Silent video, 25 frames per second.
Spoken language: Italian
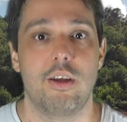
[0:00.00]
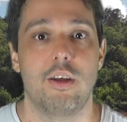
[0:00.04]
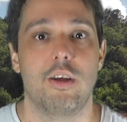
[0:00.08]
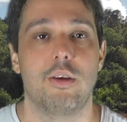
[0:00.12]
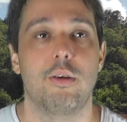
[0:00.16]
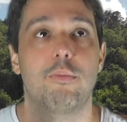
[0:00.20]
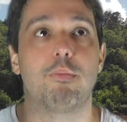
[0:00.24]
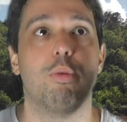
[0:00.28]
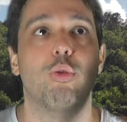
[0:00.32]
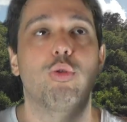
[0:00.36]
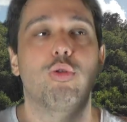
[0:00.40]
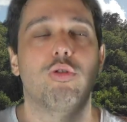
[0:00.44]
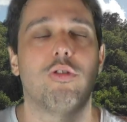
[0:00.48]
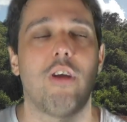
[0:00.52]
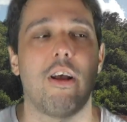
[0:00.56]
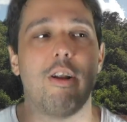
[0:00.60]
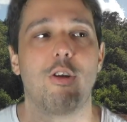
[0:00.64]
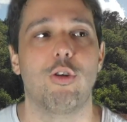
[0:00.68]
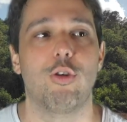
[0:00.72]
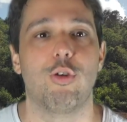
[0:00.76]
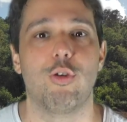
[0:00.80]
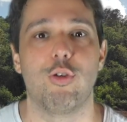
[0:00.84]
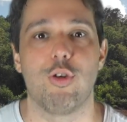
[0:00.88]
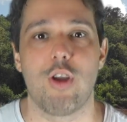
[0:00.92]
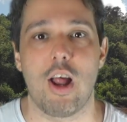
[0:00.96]
bontà
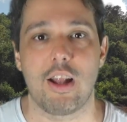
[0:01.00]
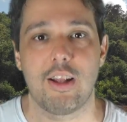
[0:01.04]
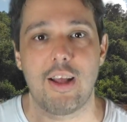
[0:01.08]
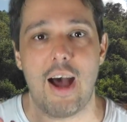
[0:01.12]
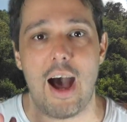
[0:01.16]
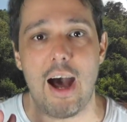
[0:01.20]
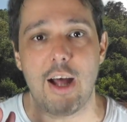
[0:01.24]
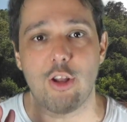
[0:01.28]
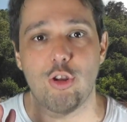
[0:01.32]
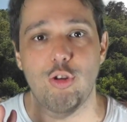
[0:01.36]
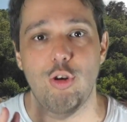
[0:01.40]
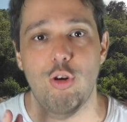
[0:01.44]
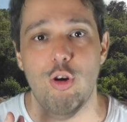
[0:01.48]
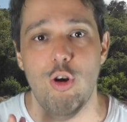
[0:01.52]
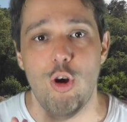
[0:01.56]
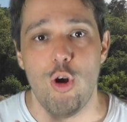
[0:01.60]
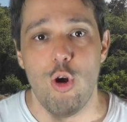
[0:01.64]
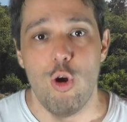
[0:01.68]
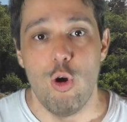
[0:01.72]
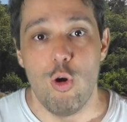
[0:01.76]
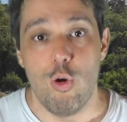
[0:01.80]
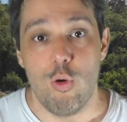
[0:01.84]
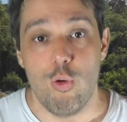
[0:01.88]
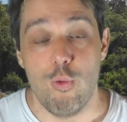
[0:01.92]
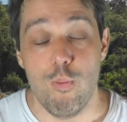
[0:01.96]
allora, dato
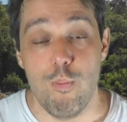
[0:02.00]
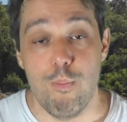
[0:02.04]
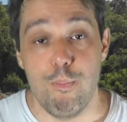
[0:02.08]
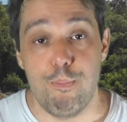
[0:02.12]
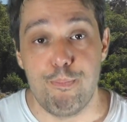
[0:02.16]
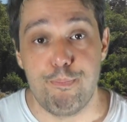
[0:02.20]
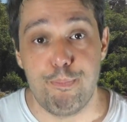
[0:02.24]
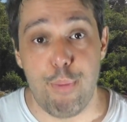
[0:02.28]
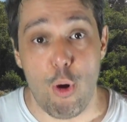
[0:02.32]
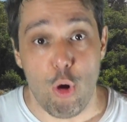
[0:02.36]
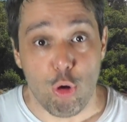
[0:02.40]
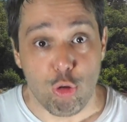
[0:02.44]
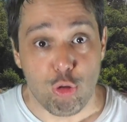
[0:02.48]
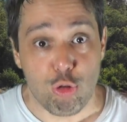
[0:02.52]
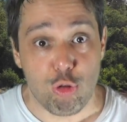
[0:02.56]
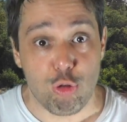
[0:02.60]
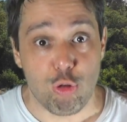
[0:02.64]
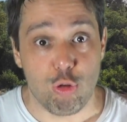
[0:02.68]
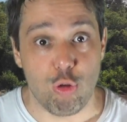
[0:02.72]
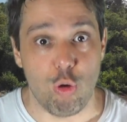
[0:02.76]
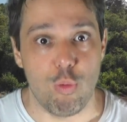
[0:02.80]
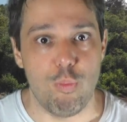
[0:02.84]
un posto,